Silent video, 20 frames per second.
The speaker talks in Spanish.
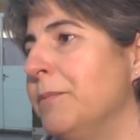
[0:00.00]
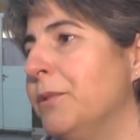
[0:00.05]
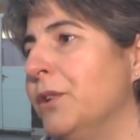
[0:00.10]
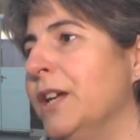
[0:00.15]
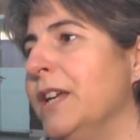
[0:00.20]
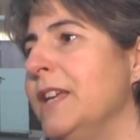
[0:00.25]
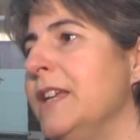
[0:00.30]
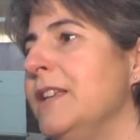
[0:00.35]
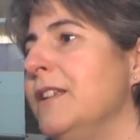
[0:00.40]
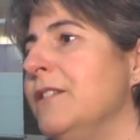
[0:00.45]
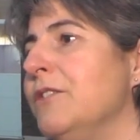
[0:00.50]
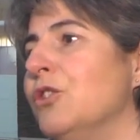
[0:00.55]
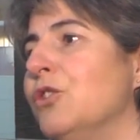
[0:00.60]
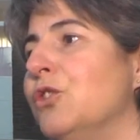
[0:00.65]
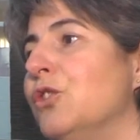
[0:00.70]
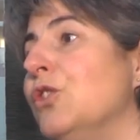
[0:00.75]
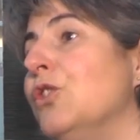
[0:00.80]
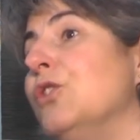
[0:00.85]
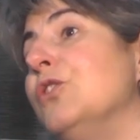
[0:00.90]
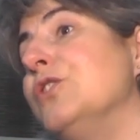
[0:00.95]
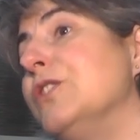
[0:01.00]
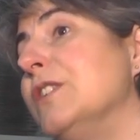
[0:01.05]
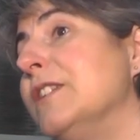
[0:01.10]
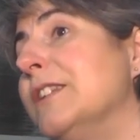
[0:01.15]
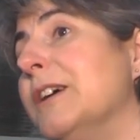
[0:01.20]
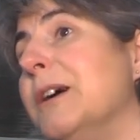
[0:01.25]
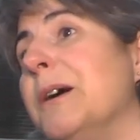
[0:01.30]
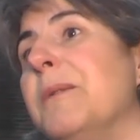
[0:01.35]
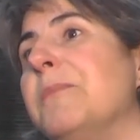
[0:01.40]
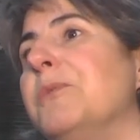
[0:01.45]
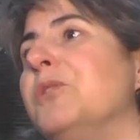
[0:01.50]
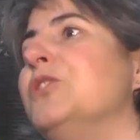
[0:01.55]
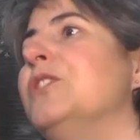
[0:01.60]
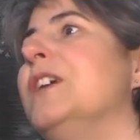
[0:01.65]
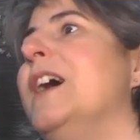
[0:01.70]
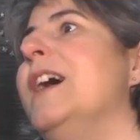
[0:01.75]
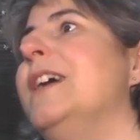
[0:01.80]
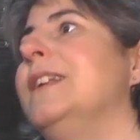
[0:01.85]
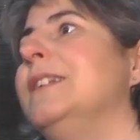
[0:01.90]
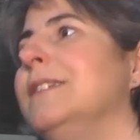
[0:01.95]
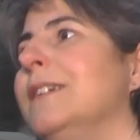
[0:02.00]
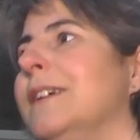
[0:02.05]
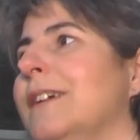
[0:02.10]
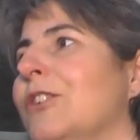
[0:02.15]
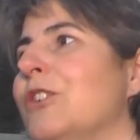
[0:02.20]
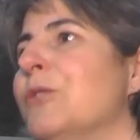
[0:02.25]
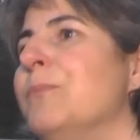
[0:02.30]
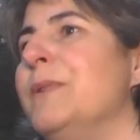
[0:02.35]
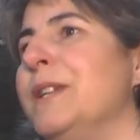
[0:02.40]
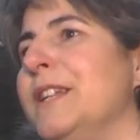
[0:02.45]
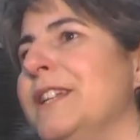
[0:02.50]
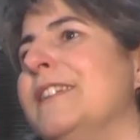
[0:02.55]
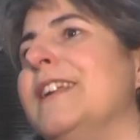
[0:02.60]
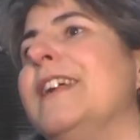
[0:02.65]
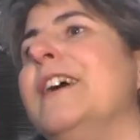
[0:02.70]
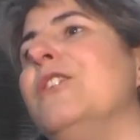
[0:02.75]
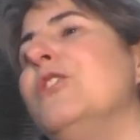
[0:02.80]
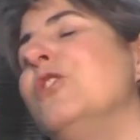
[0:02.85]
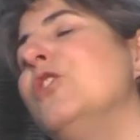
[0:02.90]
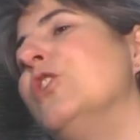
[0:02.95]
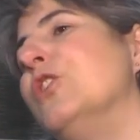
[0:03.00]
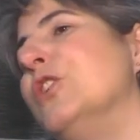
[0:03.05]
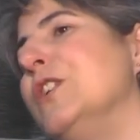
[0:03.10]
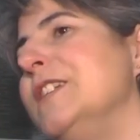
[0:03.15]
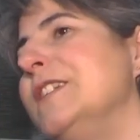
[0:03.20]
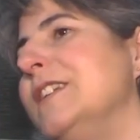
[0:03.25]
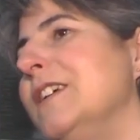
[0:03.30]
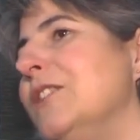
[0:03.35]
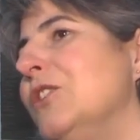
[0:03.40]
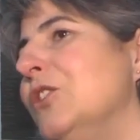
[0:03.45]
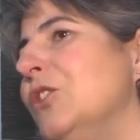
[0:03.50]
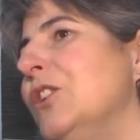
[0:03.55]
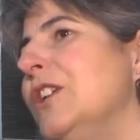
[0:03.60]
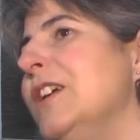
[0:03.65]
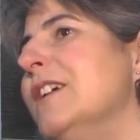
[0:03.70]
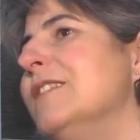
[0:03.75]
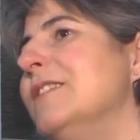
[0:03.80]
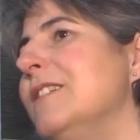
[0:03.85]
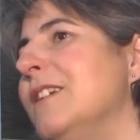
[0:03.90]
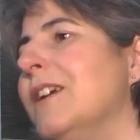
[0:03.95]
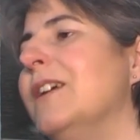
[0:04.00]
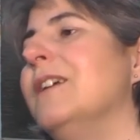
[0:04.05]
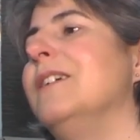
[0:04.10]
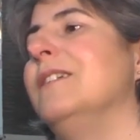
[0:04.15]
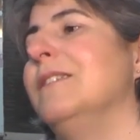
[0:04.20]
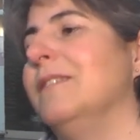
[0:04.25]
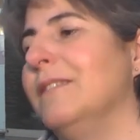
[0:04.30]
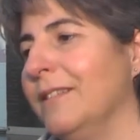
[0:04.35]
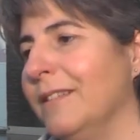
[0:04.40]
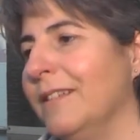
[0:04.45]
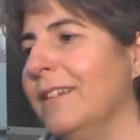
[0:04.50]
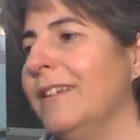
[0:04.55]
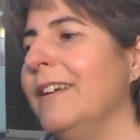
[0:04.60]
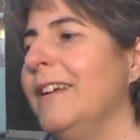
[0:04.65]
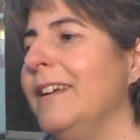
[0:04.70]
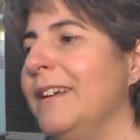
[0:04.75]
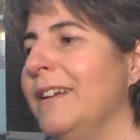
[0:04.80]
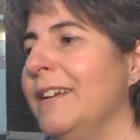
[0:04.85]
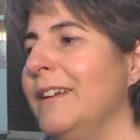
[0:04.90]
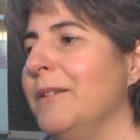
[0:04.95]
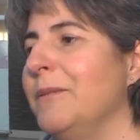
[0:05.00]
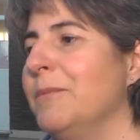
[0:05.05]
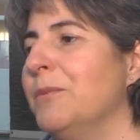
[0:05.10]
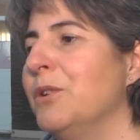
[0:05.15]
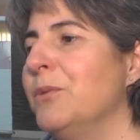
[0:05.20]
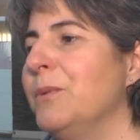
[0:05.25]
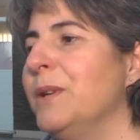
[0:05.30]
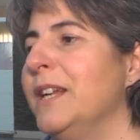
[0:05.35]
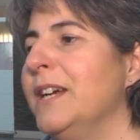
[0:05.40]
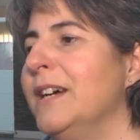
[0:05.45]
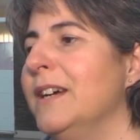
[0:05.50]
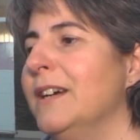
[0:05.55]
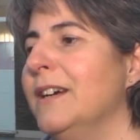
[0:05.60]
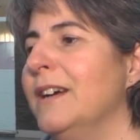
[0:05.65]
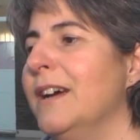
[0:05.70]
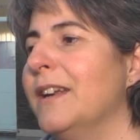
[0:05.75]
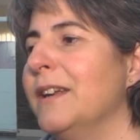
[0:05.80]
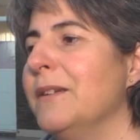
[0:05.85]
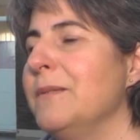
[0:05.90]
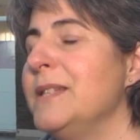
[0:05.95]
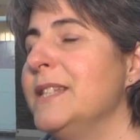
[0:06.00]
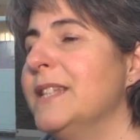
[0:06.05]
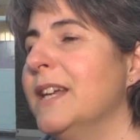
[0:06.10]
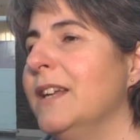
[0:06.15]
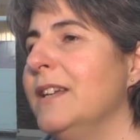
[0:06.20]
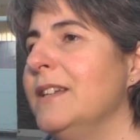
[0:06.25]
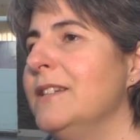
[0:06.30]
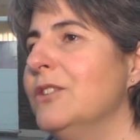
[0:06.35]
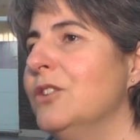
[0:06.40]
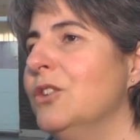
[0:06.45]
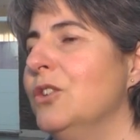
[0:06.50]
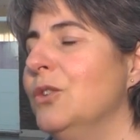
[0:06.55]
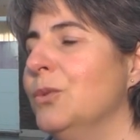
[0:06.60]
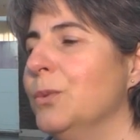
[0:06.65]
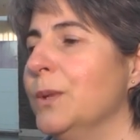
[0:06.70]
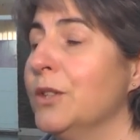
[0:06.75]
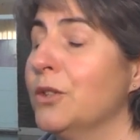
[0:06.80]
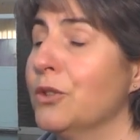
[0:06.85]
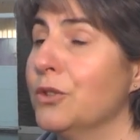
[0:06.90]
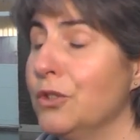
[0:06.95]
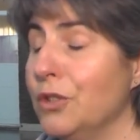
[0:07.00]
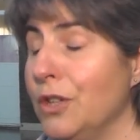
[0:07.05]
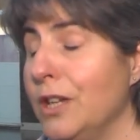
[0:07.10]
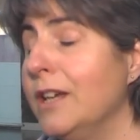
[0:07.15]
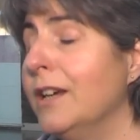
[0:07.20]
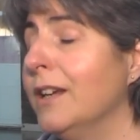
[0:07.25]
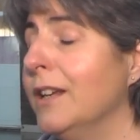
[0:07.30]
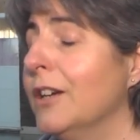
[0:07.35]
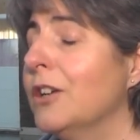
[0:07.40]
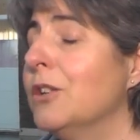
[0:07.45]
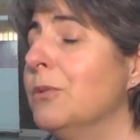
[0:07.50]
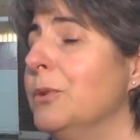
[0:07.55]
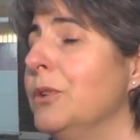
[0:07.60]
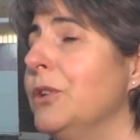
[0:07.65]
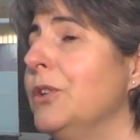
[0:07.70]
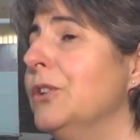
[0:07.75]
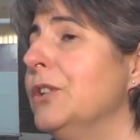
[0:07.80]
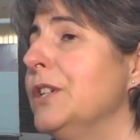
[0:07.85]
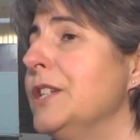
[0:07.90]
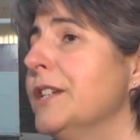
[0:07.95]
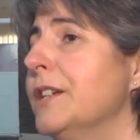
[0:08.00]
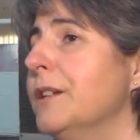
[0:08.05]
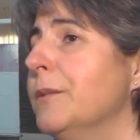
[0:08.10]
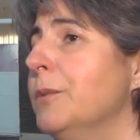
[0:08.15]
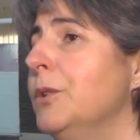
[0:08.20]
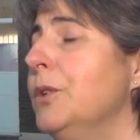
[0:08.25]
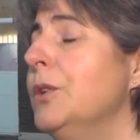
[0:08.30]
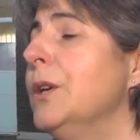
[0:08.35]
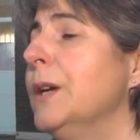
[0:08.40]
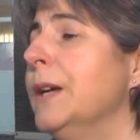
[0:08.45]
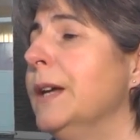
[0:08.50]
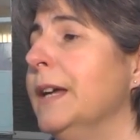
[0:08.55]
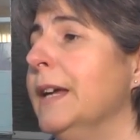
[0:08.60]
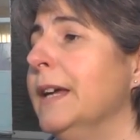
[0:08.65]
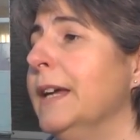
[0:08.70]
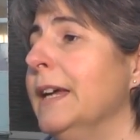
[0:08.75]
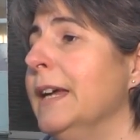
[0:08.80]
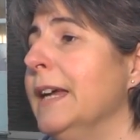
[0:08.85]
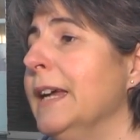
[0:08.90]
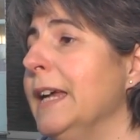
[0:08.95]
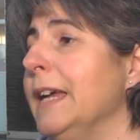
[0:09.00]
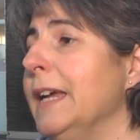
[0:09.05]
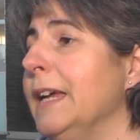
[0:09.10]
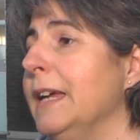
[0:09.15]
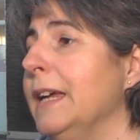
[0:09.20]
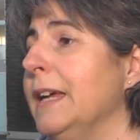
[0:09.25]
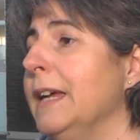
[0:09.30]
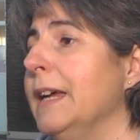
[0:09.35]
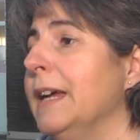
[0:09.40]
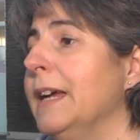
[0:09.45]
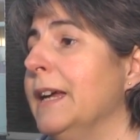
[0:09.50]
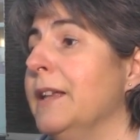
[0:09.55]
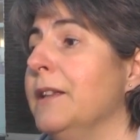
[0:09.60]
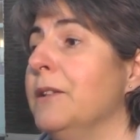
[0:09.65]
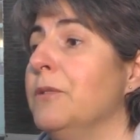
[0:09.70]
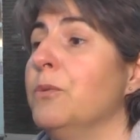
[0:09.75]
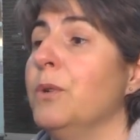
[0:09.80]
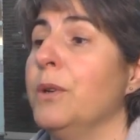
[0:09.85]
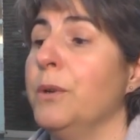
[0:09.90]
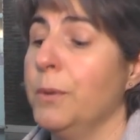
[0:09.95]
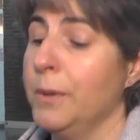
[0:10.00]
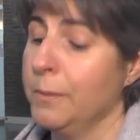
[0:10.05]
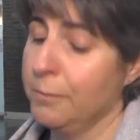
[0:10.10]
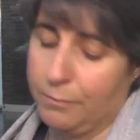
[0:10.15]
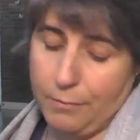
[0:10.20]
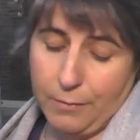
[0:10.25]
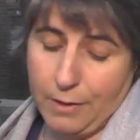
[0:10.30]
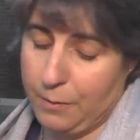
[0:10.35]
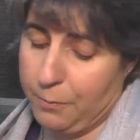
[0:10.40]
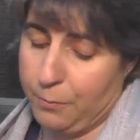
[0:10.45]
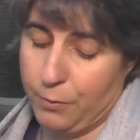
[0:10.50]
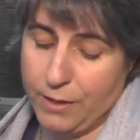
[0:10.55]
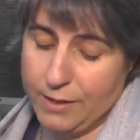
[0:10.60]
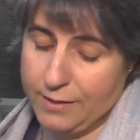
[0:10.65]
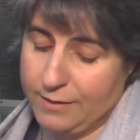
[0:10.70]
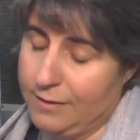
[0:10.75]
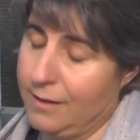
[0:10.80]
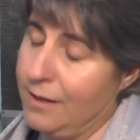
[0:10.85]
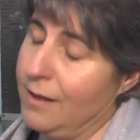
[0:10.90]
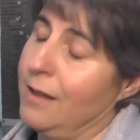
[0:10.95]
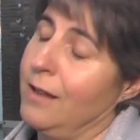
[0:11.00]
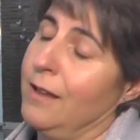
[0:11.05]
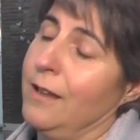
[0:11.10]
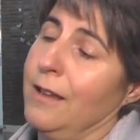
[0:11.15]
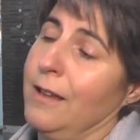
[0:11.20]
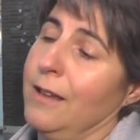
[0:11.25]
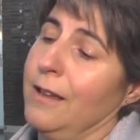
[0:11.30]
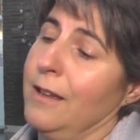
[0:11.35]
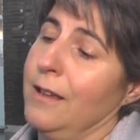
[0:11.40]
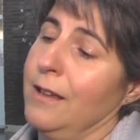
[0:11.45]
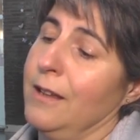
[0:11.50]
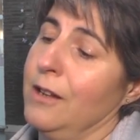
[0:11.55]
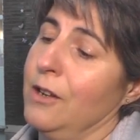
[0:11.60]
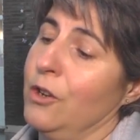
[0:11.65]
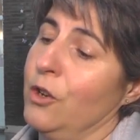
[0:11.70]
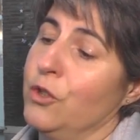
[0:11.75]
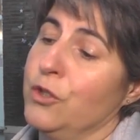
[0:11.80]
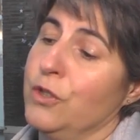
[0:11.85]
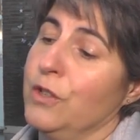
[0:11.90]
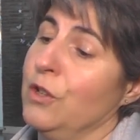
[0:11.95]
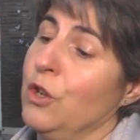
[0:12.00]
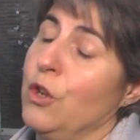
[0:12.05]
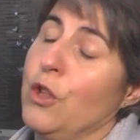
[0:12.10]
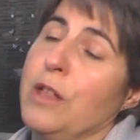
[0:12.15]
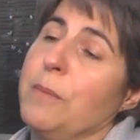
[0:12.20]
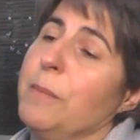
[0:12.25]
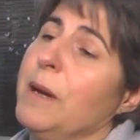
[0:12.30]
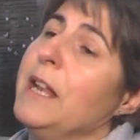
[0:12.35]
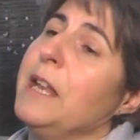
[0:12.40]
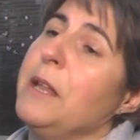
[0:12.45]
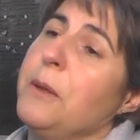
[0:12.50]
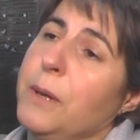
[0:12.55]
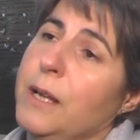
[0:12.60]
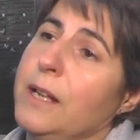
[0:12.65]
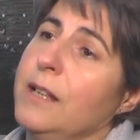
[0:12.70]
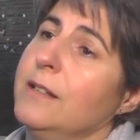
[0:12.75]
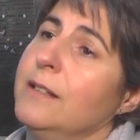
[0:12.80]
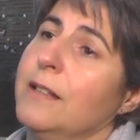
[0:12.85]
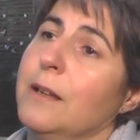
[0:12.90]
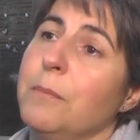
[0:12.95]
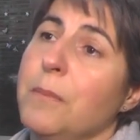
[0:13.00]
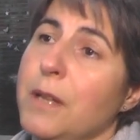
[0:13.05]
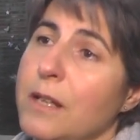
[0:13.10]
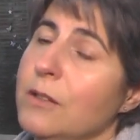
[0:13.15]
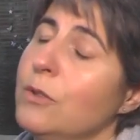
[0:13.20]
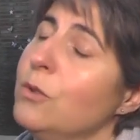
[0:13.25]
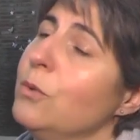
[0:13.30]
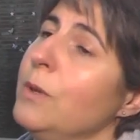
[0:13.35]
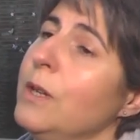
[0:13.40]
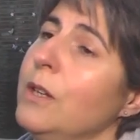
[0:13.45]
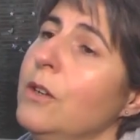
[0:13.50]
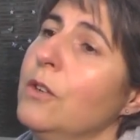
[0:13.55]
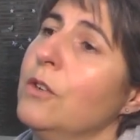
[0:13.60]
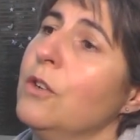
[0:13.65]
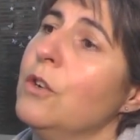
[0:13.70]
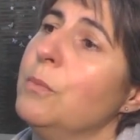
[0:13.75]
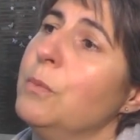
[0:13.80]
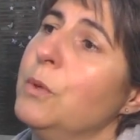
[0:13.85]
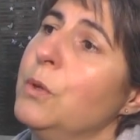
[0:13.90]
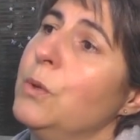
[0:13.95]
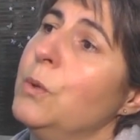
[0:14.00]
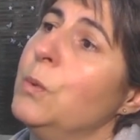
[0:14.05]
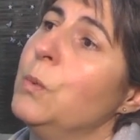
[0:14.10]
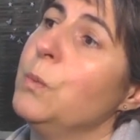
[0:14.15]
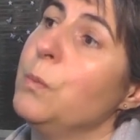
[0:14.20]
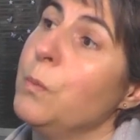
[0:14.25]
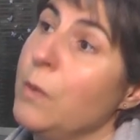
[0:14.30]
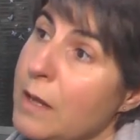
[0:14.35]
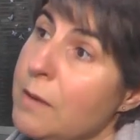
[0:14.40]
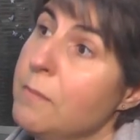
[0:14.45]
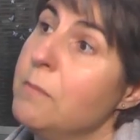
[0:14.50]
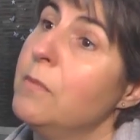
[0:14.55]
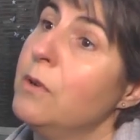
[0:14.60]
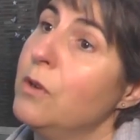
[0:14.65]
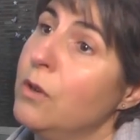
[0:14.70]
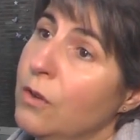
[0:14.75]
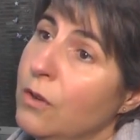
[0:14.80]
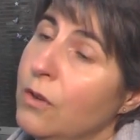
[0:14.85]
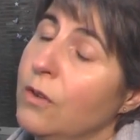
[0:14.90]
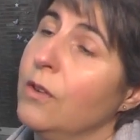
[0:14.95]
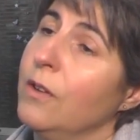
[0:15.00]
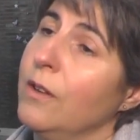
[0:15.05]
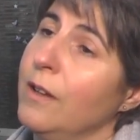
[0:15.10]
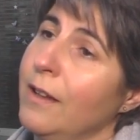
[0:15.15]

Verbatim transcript: por ahí no todos estábamos tan compenetrados con esa historia, así que eh, volver a, revisar eso, nuestros orígenes, como dijo Guillermo, eh, que después eh, los, demás niveles también tuvieron como un mismo